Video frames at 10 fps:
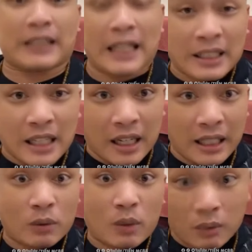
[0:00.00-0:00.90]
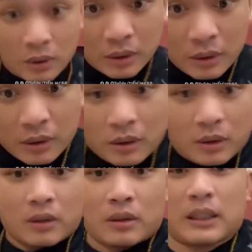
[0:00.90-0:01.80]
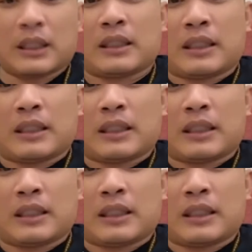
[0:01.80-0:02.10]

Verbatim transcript: tế lên cờ đấy đúng không thế thì